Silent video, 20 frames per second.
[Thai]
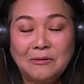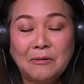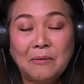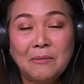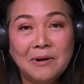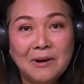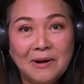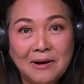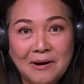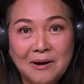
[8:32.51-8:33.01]
ต้
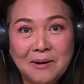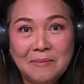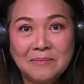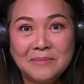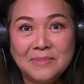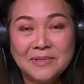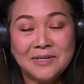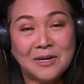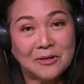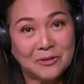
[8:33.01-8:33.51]
องเริ่ม
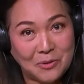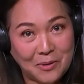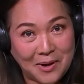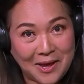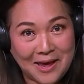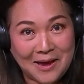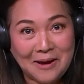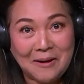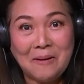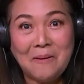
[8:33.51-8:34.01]
จากตัว
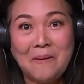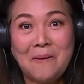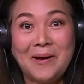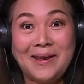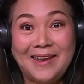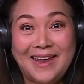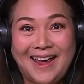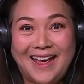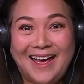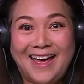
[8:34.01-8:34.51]
เองก่อน
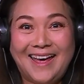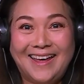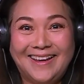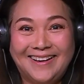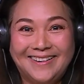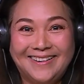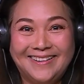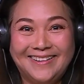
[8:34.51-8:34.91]
นะคะ